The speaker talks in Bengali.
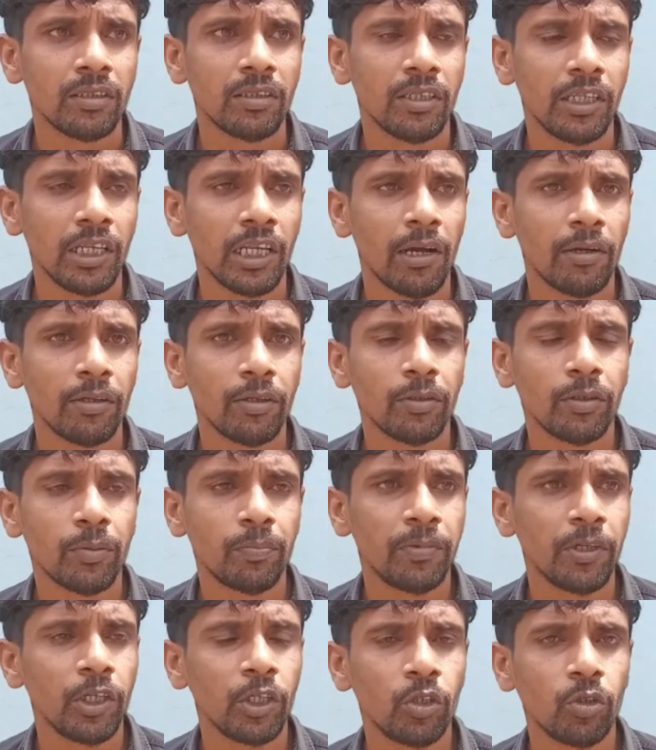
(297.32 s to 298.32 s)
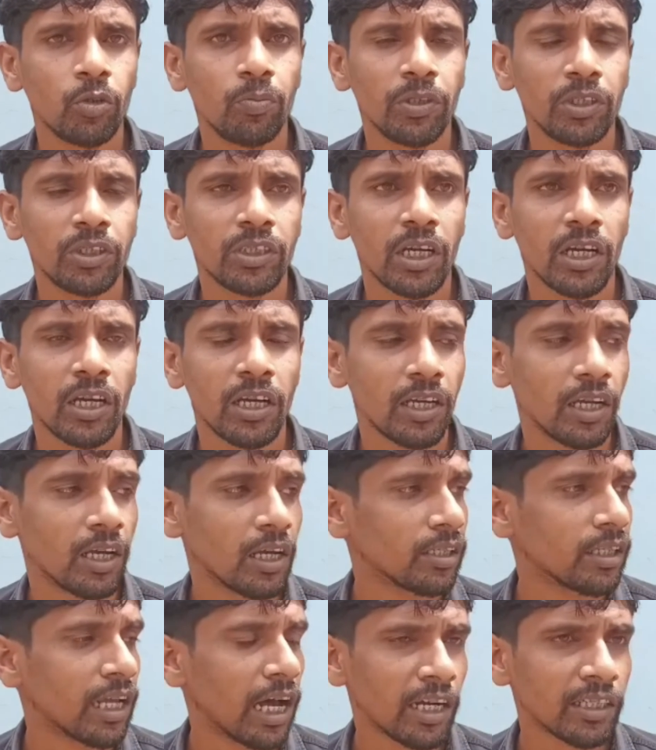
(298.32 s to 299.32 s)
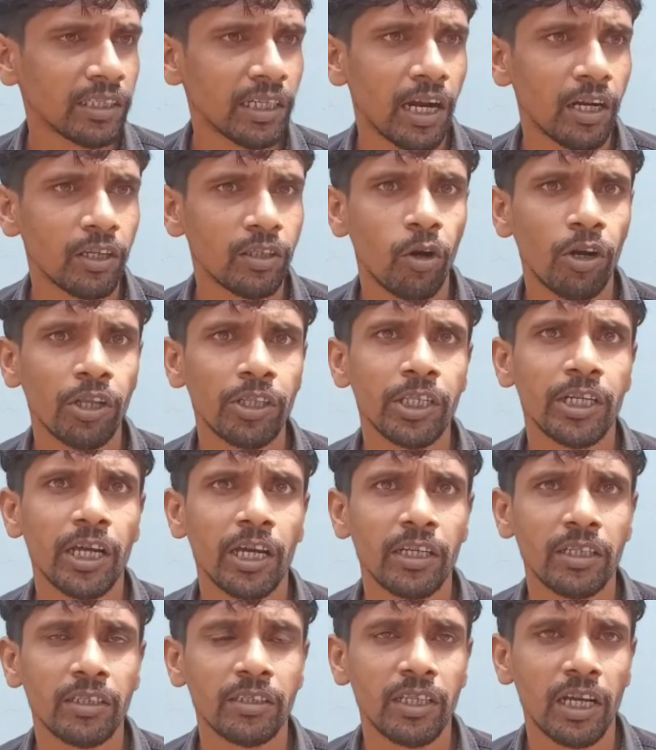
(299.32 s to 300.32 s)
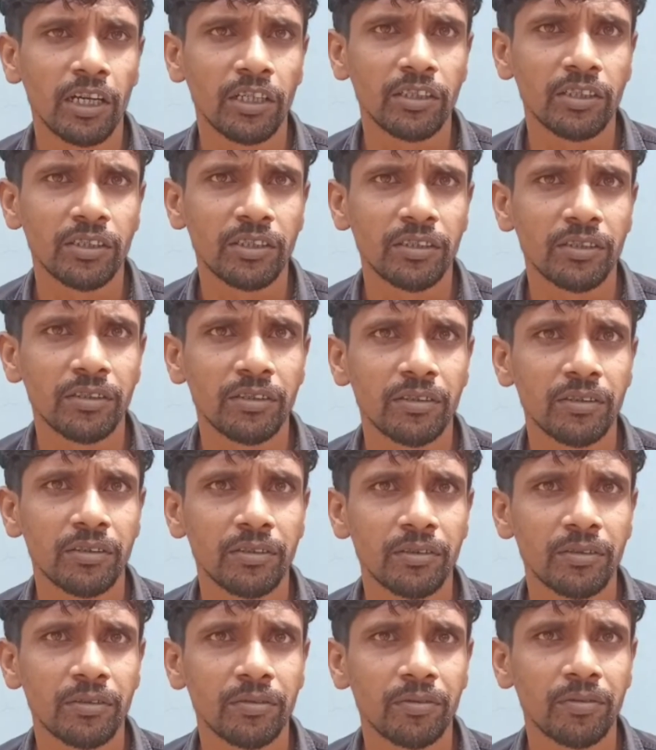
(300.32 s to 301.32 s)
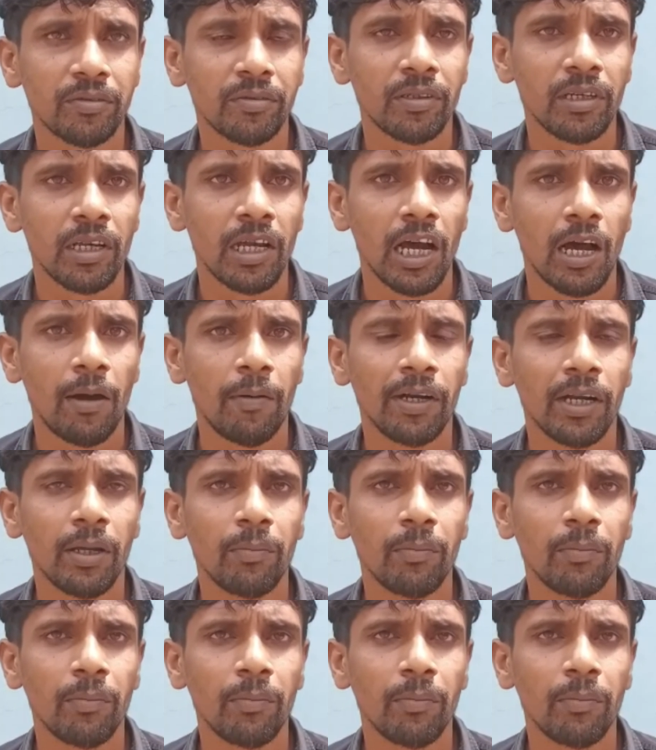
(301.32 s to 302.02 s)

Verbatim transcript: দিদি আমার হচ্ছে পিন্টু বিশ্বাস দাস আর অনিন্দ্য ঢাকি দাস তোমার নাম আমার